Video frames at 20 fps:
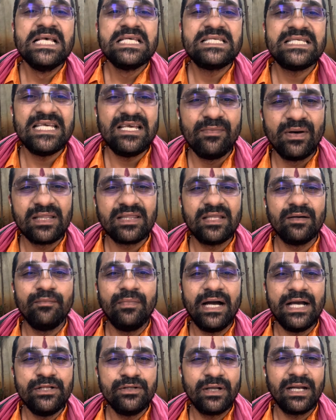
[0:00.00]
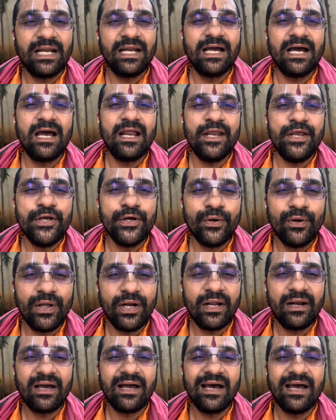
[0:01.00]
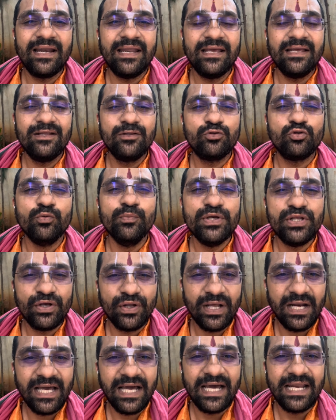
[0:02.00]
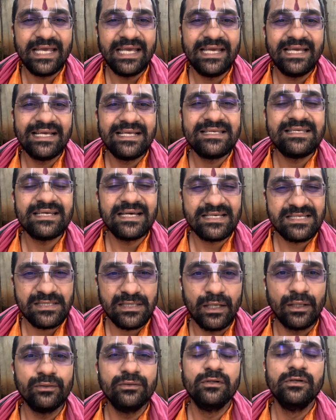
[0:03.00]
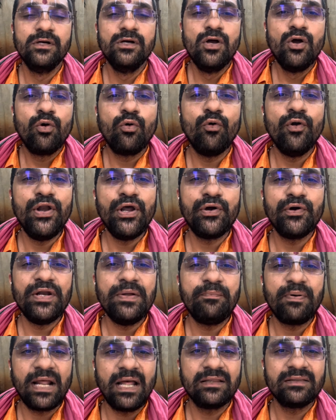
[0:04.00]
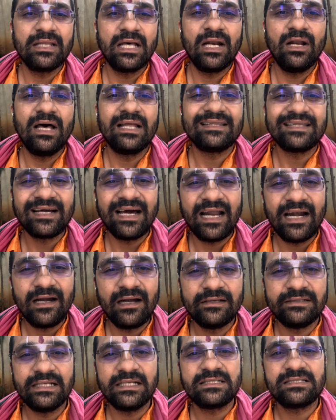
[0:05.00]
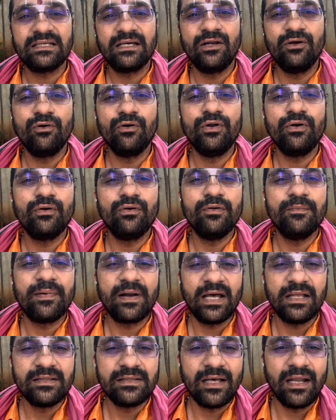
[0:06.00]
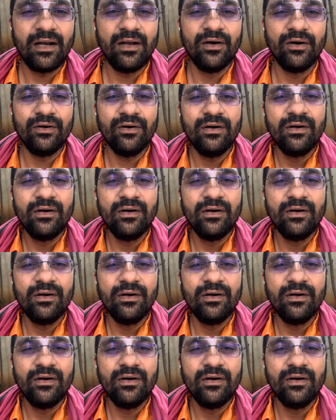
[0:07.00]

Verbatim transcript: సీమంతం ఐదో నెల కానీ ఏడో నెల కానీ తొమ్మిదో నెల కానీ చేస్తారు కొన్ని కొన్ని ప్రాంతాల్లో అత్తగారింట్లో చేస్తారు కొన్ని కొన్ని ప్రాంతాల్లో